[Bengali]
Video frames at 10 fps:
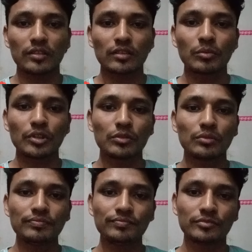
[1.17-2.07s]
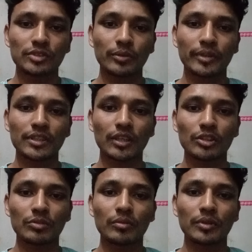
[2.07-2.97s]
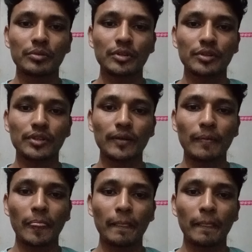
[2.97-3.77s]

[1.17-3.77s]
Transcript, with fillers: আসসালামু আলাইকুম সবাইকে স্বাগতম আমার এই ভিডিওতে